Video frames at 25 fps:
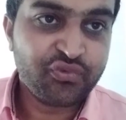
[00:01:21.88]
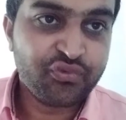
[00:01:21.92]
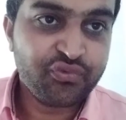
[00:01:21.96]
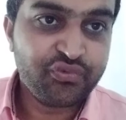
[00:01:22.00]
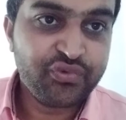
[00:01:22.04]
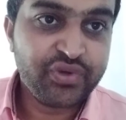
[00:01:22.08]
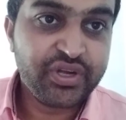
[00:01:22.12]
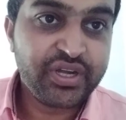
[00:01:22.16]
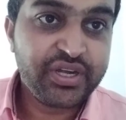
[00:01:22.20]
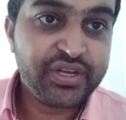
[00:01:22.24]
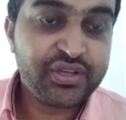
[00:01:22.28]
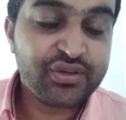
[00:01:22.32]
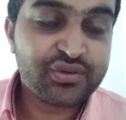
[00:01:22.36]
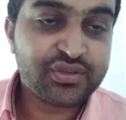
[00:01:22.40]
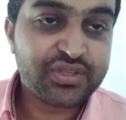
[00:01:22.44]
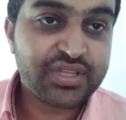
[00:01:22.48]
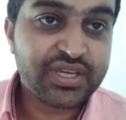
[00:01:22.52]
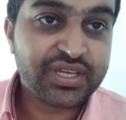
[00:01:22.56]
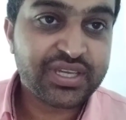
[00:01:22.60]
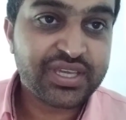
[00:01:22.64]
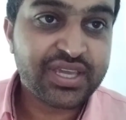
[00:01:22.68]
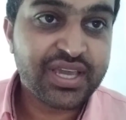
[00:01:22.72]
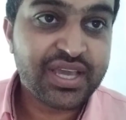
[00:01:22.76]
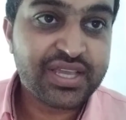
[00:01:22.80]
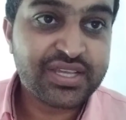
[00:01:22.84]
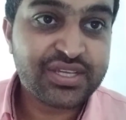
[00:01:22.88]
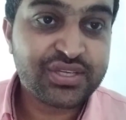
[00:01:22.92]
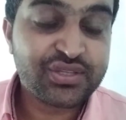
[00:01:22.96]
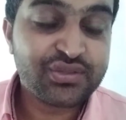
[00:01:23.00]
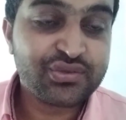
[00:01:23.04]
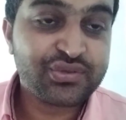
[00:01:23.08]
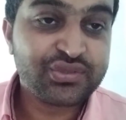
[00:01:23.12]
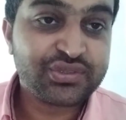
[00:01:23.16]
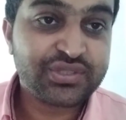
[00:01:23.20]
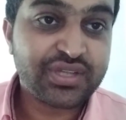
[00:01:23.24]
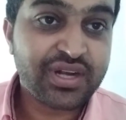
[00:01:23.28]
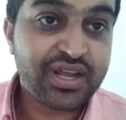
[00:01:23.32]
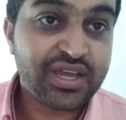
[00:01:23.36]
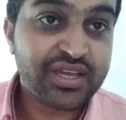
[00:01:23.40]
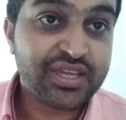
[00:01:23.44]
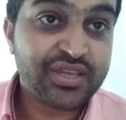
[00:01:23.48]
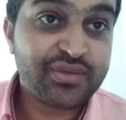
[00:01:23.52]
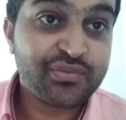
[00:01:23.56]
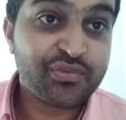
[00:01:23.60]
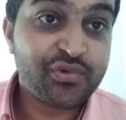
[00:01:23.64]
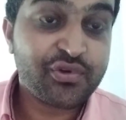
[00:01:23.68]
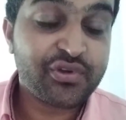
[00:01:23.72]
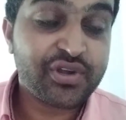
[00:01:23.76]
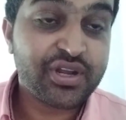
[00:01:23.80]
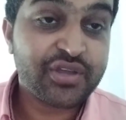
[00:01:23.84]
वीडियो देखिया जी दूसरा की
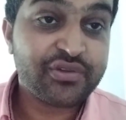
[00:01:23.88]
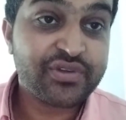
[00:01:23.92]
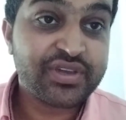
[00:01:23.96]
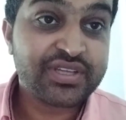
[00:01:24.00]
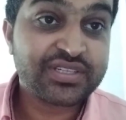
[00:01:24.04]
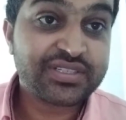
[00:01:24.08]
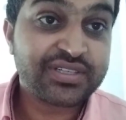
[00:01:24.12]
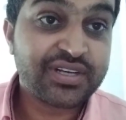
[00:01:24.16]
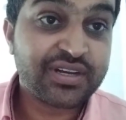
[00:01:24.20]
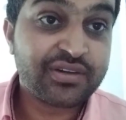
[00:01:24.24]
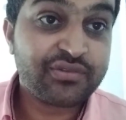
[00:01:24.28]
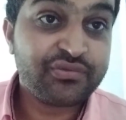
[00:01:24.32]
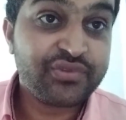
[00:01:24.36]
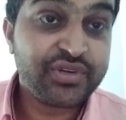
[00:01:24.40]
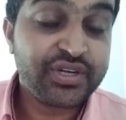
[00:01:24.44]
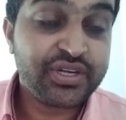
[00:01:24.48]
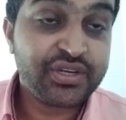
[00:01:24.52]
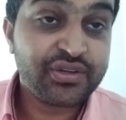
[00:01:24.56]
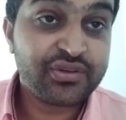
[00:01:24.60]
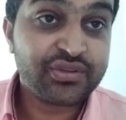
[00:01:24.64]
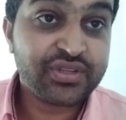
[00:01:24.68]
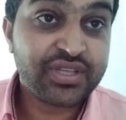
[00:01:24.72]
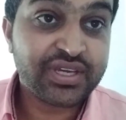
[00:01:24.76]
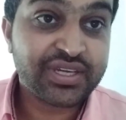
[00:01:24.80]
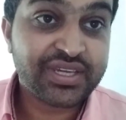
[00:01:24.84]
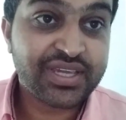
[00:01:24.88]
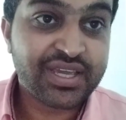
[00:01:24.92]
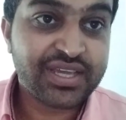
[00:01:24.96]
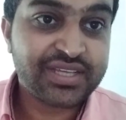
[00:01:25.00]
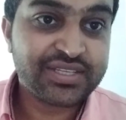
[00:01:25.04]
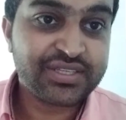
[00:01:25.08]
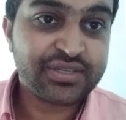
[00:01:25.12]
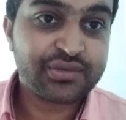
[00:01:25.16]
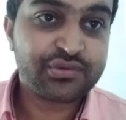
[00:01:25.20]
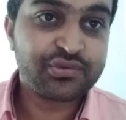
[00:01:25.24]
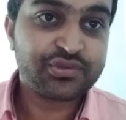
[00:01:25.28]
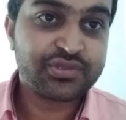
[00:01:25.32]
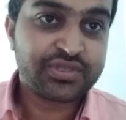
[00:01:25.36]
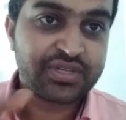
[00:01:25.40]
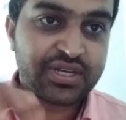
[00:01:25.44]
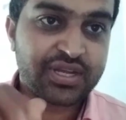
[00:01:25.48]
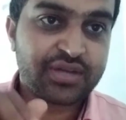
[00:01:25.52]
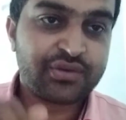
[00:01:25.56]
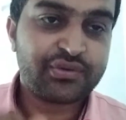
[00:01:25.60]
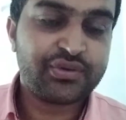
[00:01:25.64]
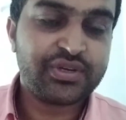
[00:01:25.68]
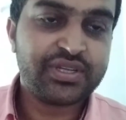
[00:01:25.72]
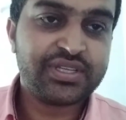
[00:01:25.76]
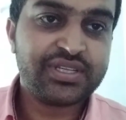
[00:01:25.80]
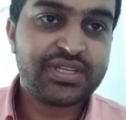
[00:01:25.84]
मोटिवेशनल वीडियो देखिया जी कुछ ना
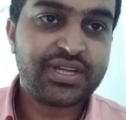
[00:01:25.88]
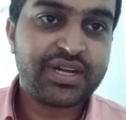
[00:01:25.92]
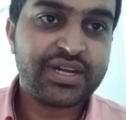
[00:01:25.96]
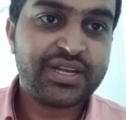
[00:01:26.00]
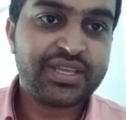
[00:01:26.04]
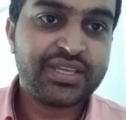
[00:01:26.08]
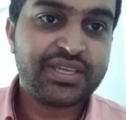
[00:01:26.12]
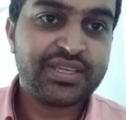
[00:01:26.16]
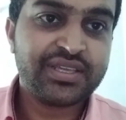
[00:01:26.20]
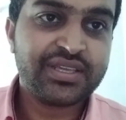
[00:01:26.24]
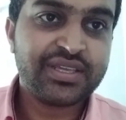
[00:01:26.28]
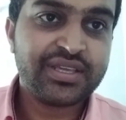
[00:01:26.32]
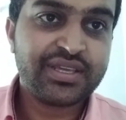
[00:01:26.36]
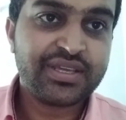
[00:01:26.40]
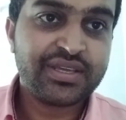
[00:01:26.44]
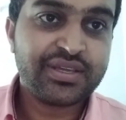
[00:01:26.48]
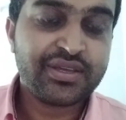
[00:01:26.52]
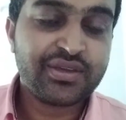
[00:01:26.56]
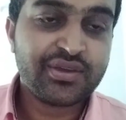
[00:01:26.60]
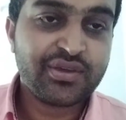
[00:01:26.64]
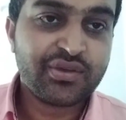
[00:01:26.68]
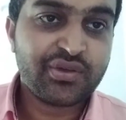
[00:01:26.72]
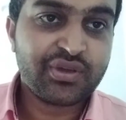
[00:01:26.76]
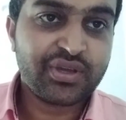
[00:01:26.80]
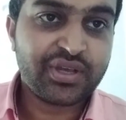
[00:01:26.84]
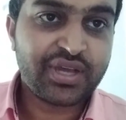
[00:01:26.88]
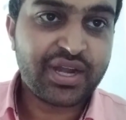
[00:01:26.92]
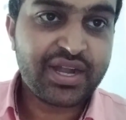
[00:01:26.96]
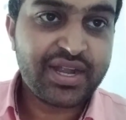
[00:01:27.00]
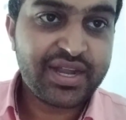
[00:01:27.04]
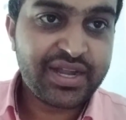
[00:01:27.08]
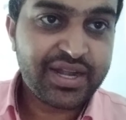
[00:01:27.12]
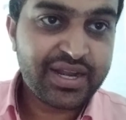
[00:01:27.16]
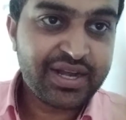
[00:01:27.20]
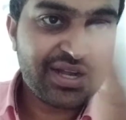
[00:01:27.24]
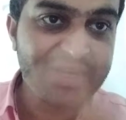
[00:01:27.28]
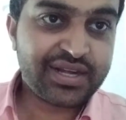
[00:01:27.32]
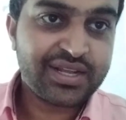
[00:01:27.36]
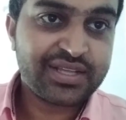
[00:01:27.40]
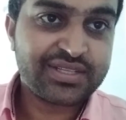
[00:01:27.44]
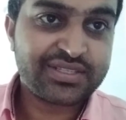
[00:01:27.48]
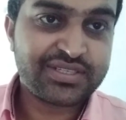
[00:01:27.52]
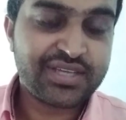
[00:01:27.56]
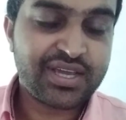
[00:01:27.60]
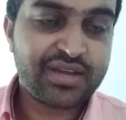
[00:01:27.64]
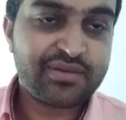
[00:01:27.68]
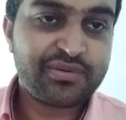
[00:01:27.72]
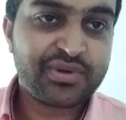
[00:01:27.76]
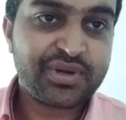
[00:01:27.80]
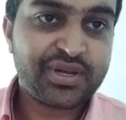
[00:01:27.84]
होनी जानी कंटेंट
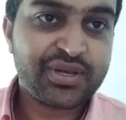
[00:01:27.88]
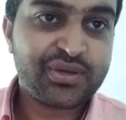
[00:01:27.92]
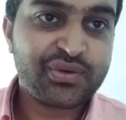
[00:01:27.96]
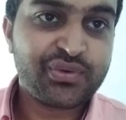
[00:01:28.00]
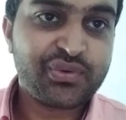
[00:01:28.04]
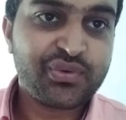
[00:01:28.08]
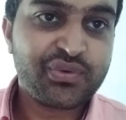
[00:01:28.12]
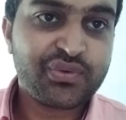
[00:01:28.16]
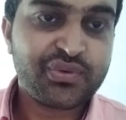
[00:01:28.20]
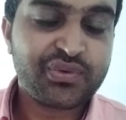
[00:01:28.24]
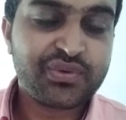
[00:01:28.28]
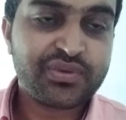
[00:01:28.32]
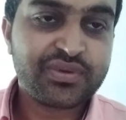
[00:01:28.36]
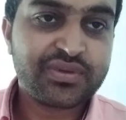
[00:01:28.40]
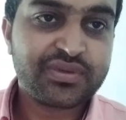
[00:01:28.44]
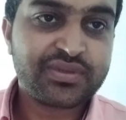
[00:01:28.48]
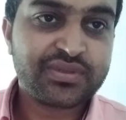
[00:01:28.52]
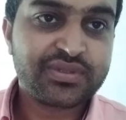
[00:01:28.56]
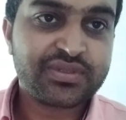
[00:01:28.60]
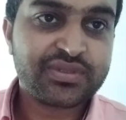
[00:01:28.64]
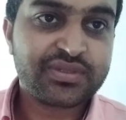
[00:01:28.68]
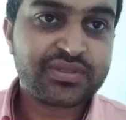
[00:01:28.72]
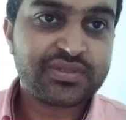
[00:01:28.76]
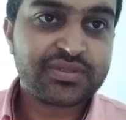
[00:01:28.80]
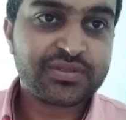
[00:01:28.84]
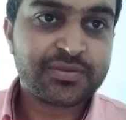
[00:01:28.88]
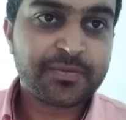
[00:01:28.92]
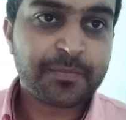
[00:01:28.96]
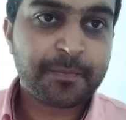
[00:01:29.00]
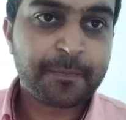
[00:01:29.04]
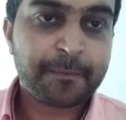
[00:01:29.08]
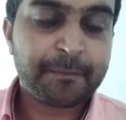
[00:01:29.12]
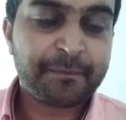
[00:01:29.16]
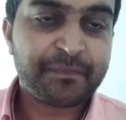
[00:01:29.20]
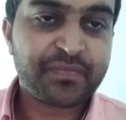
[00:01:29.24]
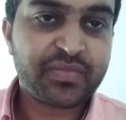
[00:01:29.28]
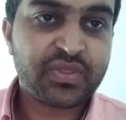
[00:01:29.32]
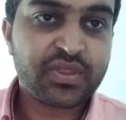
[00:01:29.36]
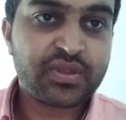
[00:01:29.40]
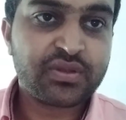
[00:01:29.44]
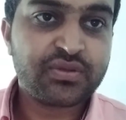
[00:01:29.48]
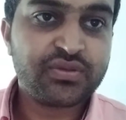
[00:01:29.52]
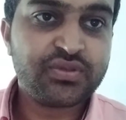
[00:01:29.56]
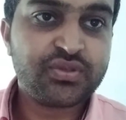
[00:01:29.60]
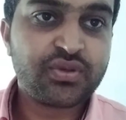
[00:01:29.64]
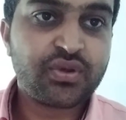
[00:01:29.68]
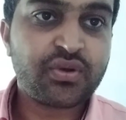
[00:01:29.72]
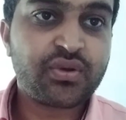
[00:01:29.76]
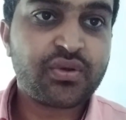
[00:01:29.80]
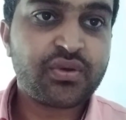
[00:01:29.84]
अच्छा बनाओ
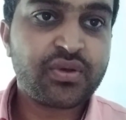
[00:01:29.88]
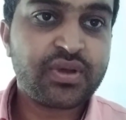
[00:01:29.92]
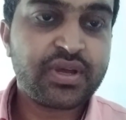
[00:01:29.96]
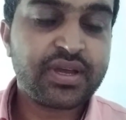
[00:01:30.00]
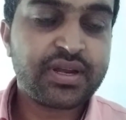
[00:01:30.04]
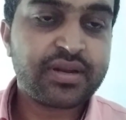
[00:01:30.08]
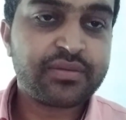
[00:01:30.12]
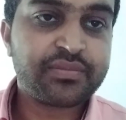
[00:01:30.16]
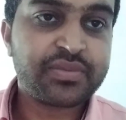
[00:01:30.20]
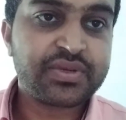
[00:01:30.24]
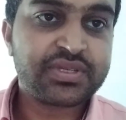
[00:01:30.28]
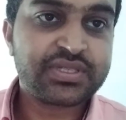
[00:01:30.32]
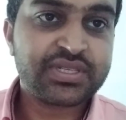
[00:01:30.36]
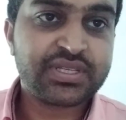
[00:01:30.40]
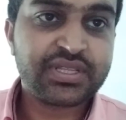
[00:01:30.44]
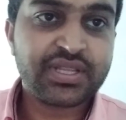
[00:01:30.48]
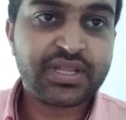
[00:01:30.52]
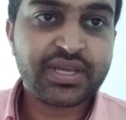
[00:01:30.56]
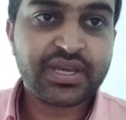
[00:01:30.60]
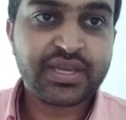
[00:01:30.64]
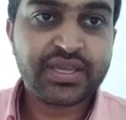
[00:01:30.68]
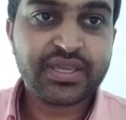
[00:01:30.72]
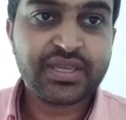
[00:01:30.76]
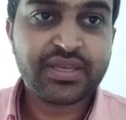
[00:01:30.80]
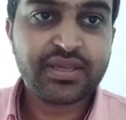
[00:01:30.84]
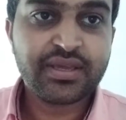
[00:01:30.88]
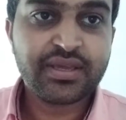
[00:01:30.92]
जो लोग गाना पसंद आई